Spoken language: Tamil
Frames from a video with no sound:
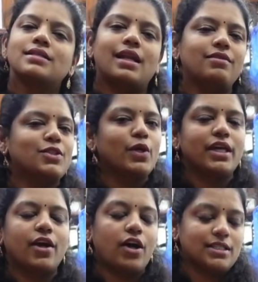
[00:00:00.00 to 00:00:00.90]
சில விஷயம்
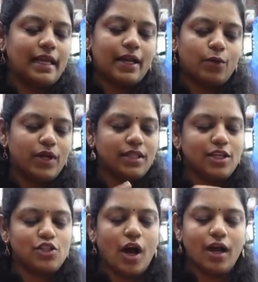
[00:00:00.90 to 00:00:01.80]
இங்கே காஸ்ட்லியாக இருக்கும்னு இந்த
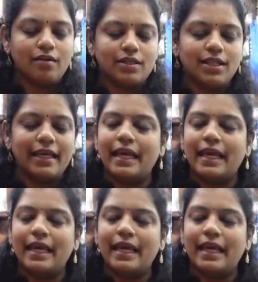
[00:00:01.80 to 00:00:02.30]
சாக் வந்து